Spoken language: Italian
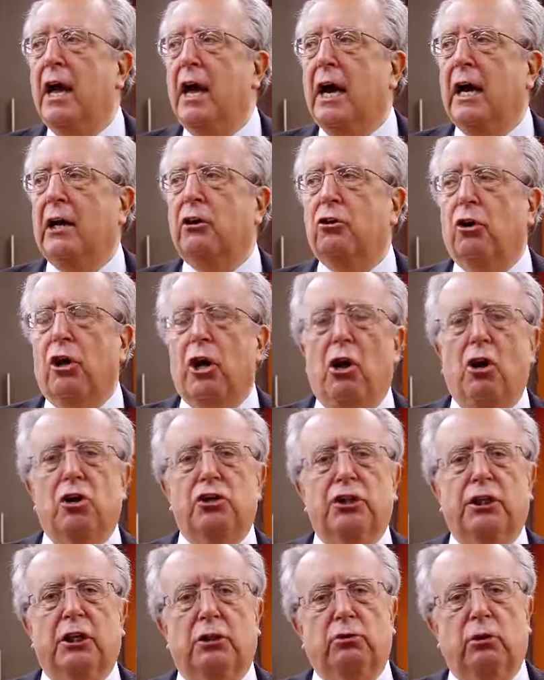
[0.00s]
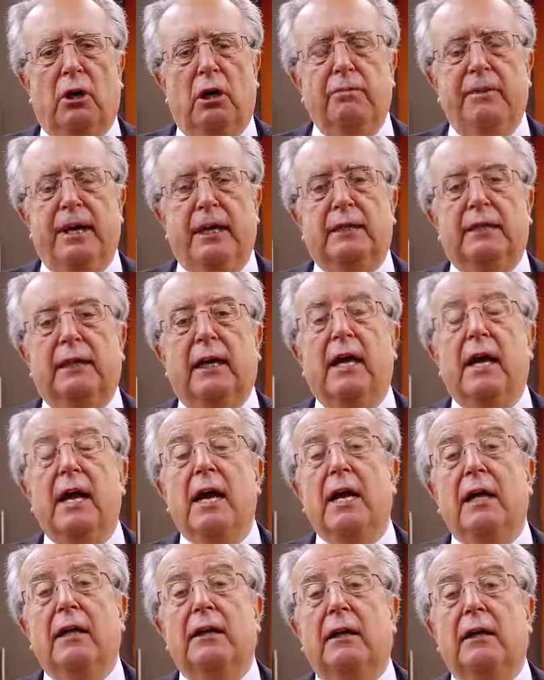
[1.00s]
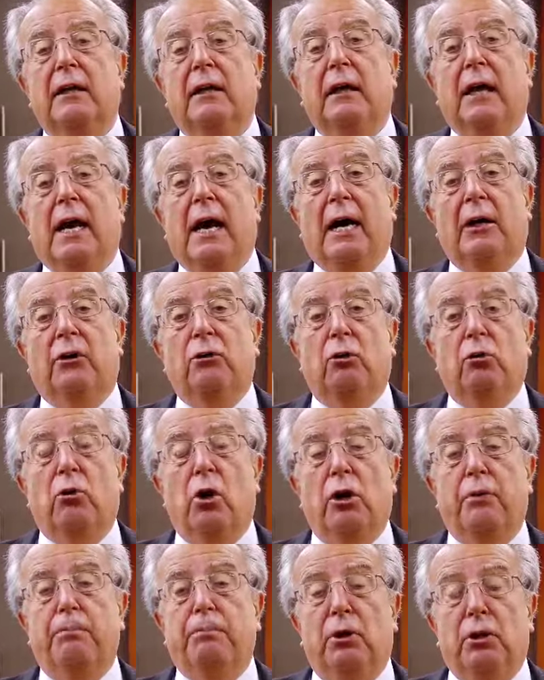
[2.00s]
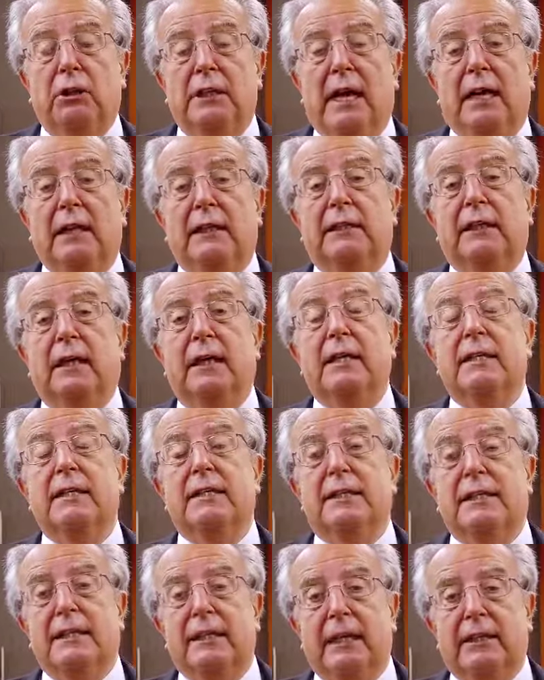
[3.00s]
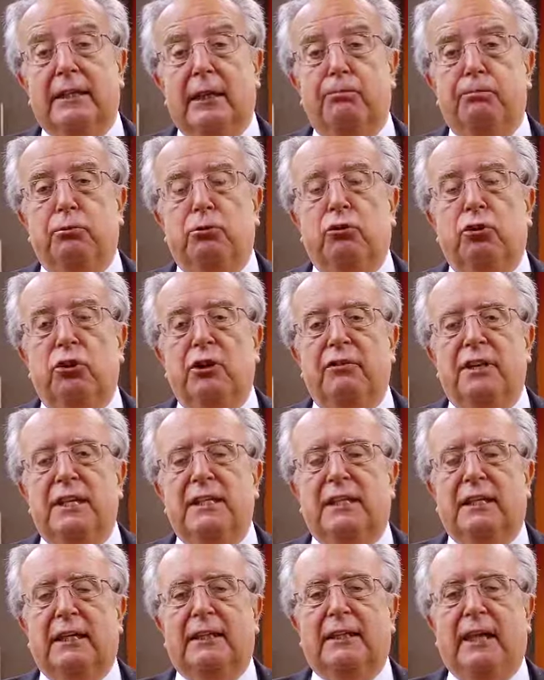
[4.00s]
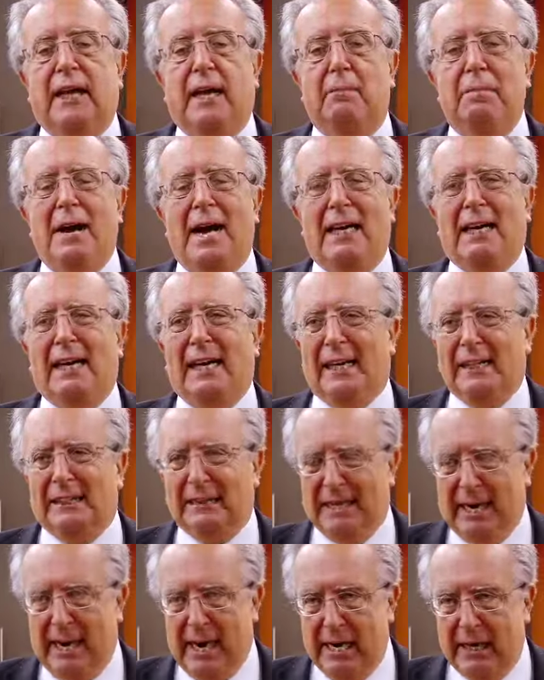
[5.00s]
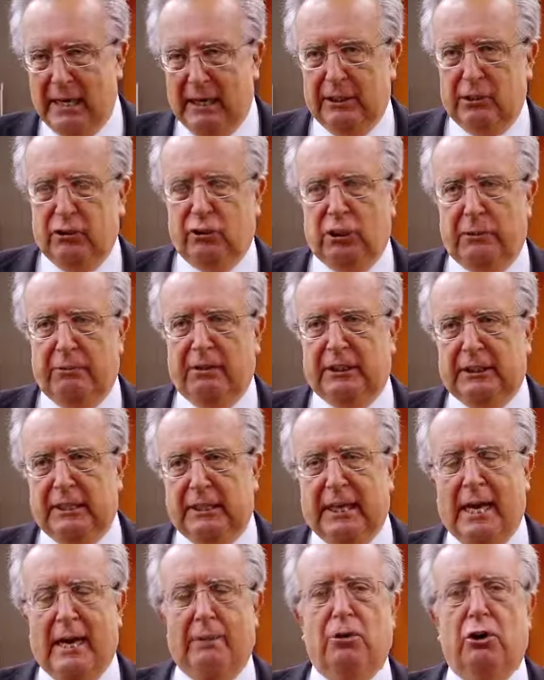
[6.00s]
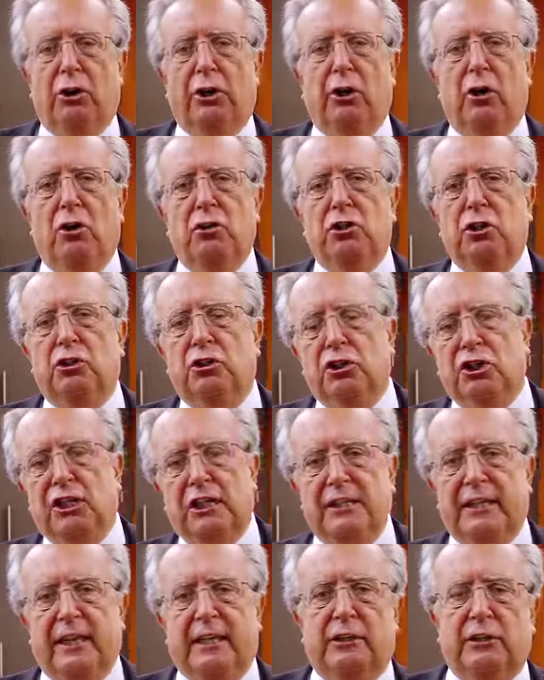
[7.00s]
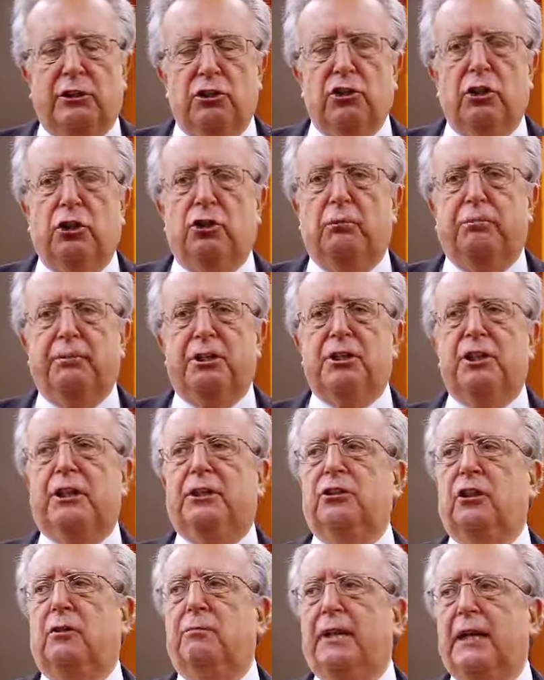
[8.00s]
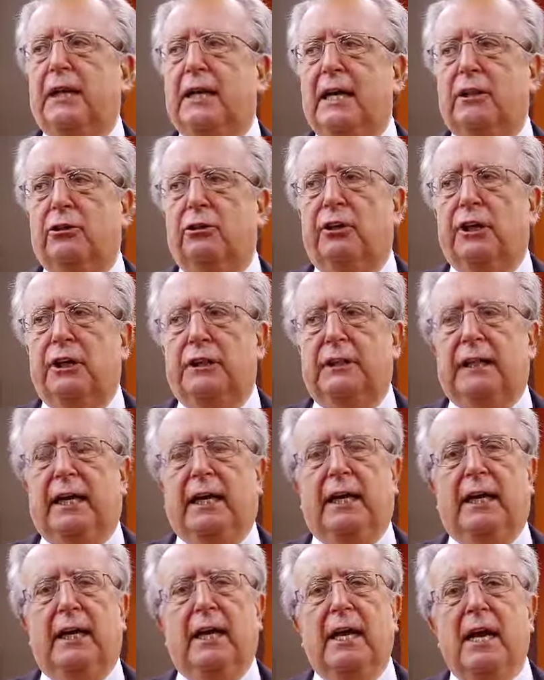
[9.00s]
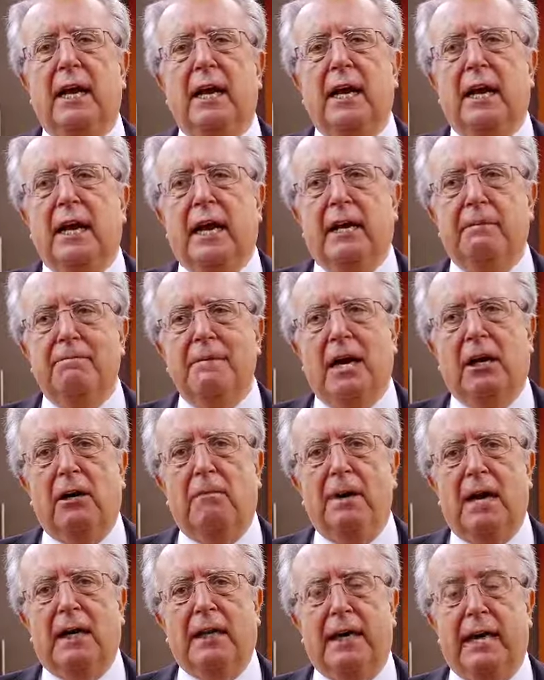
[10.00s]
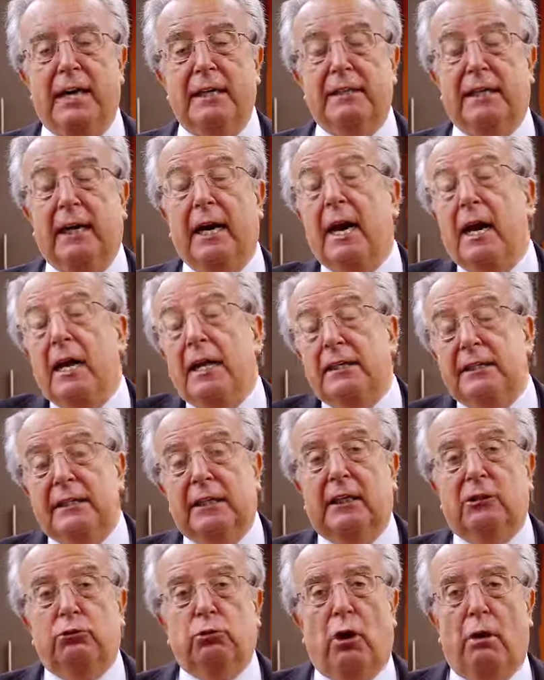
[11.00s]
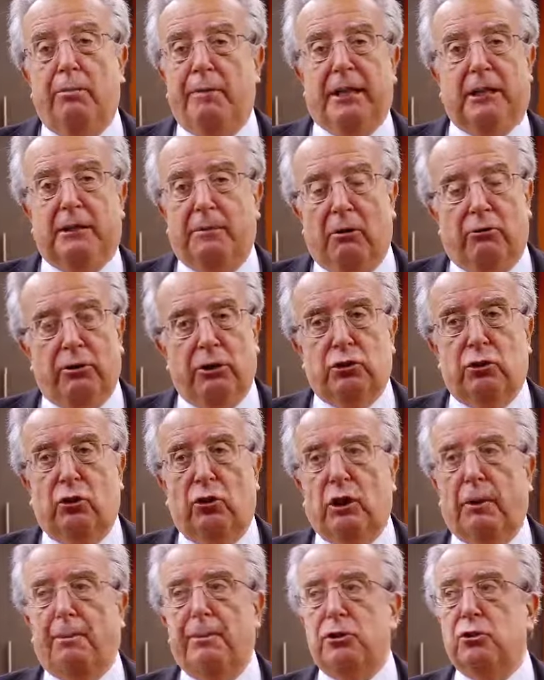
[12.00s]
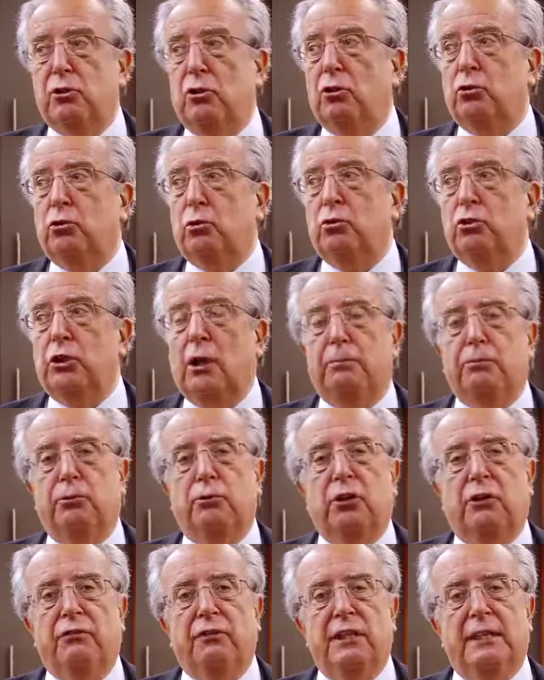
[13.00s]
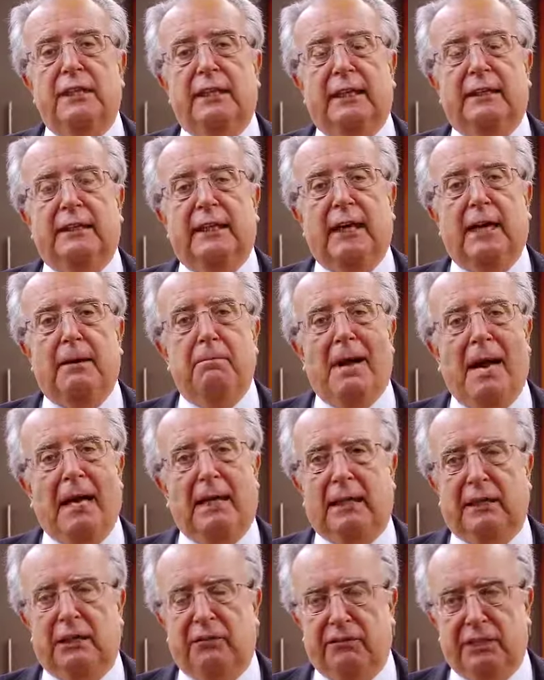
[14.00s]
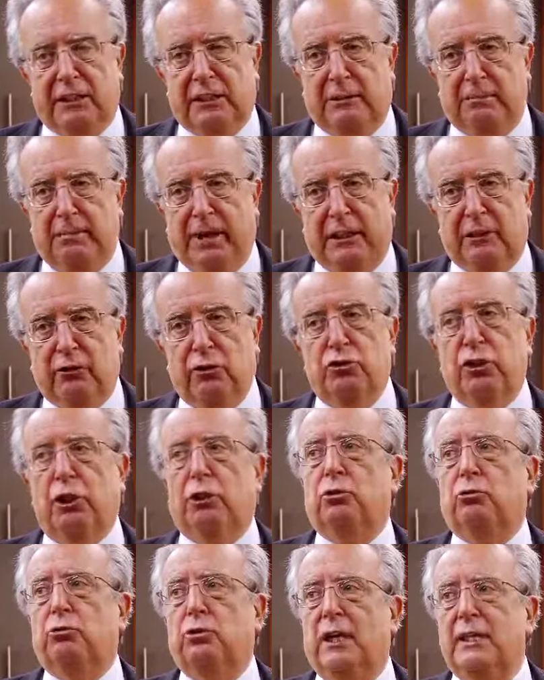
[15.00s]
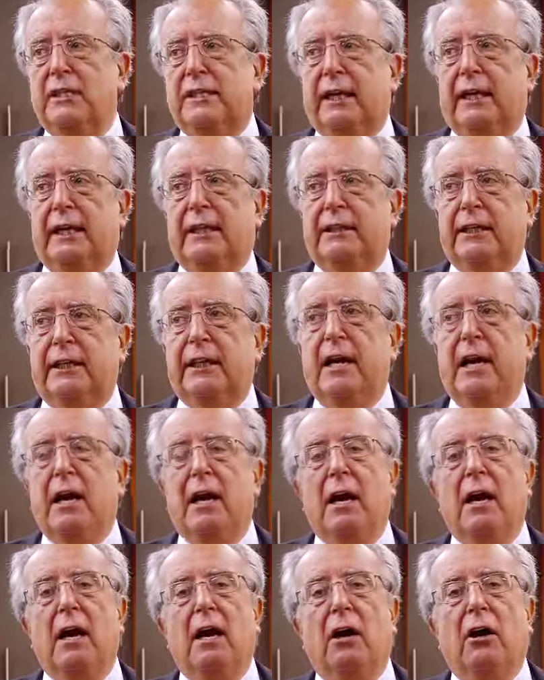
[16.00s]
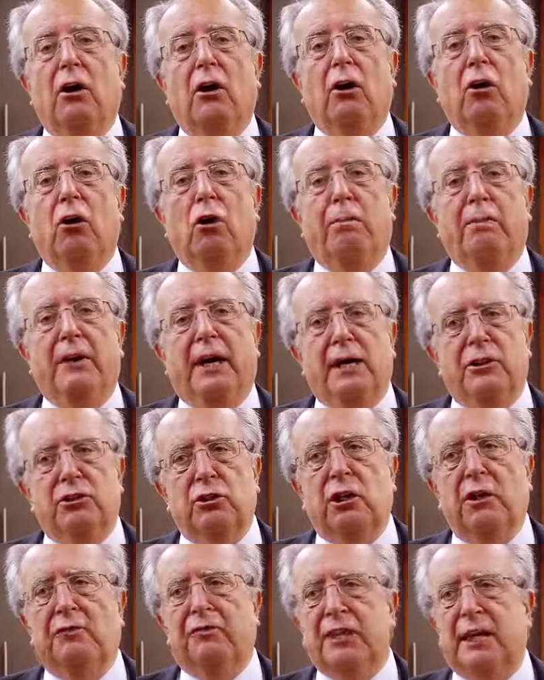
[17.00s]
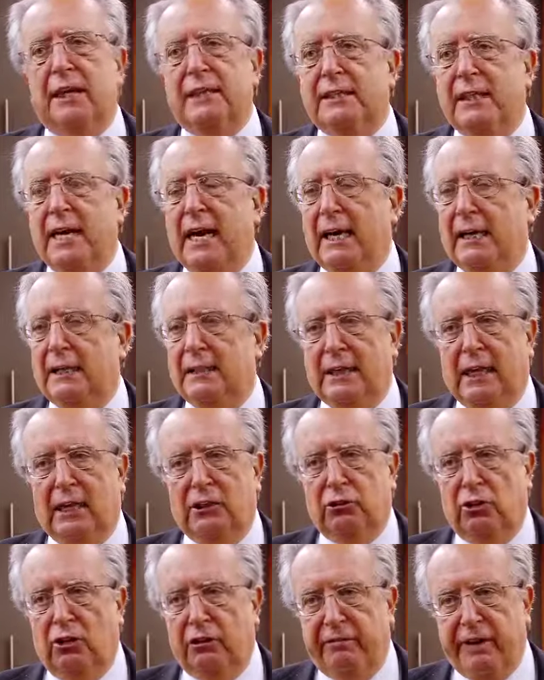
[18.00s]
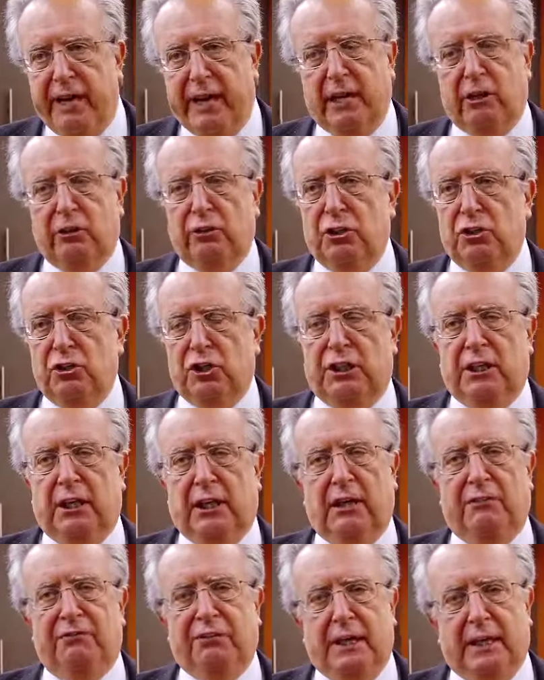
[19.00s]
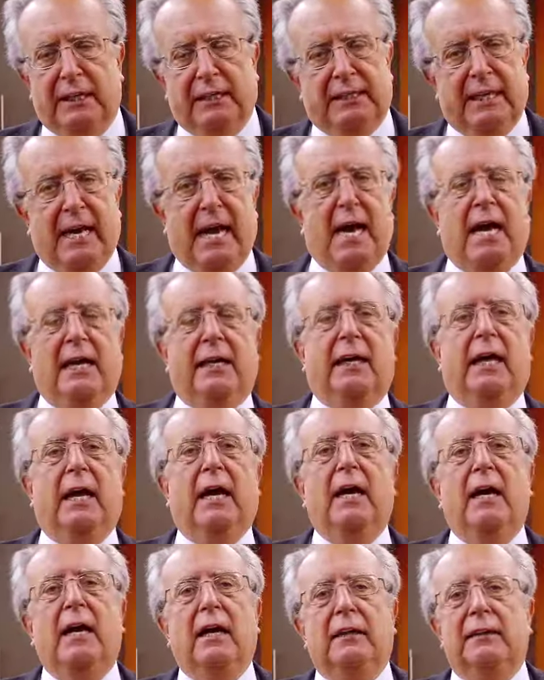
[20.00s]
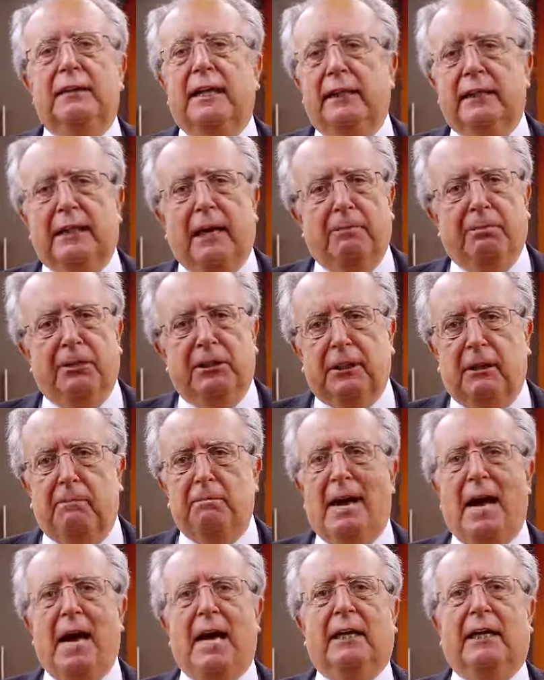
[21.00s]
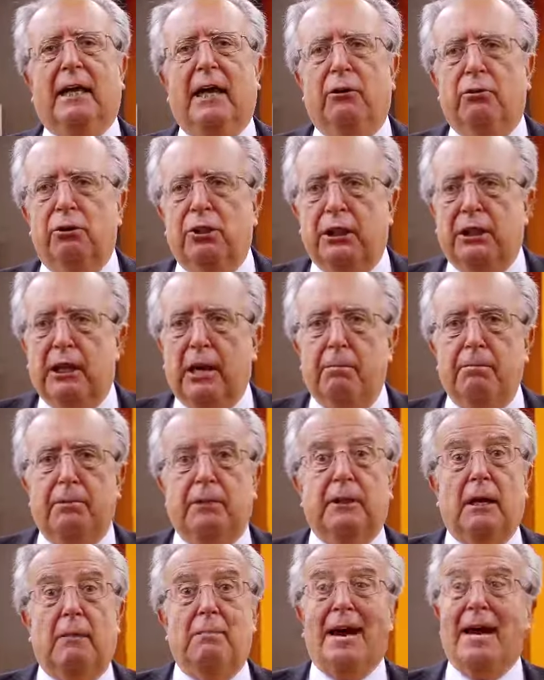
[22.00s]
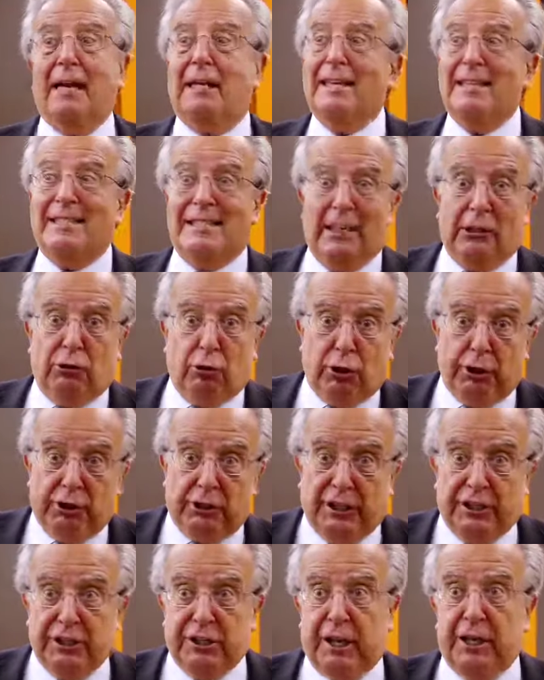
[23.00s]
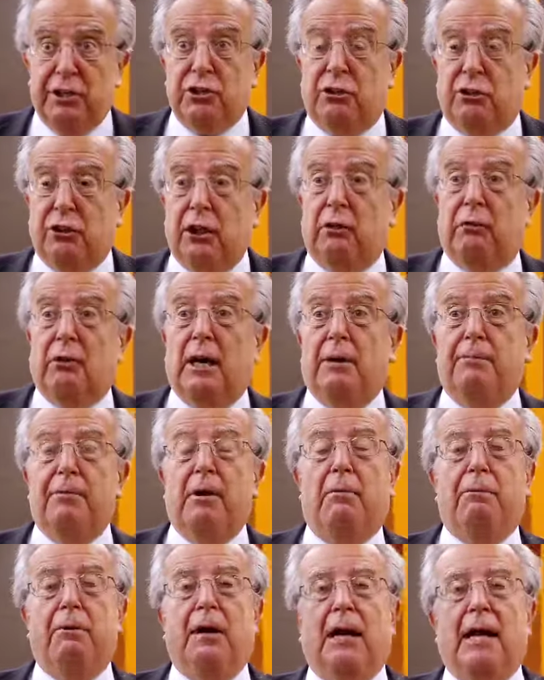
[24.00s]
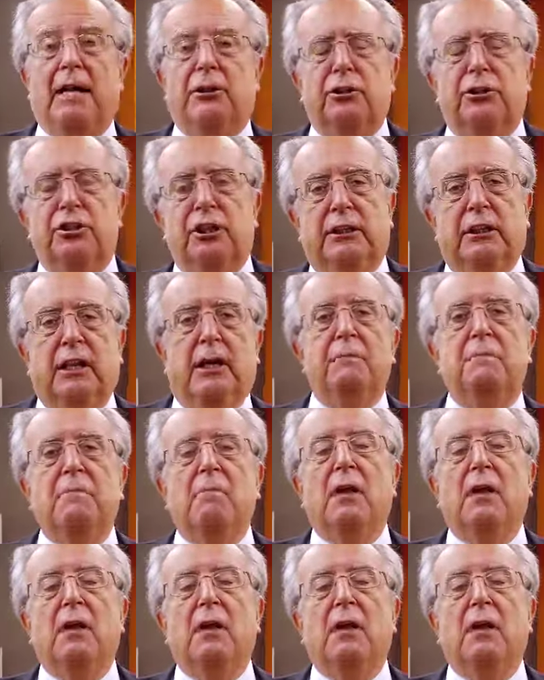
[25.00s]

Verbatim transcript: ancora oggi naturalmente eh, hanno un ruolo importante sia dal punto di vista della banca retail, non dimentichiamo che oggi il 17-18% del mercato retail è in mano a banche estere, sia naturalmente, ma questo lo capiscono tutti, dal punto di vista della banca di investimento, cioè tutta una serie di uh, operazioni finanziarie di alto livello, di ingegneria finanziaria, debt capital market, equity capital market, securitization del quale abbiamo parlato, eccetera,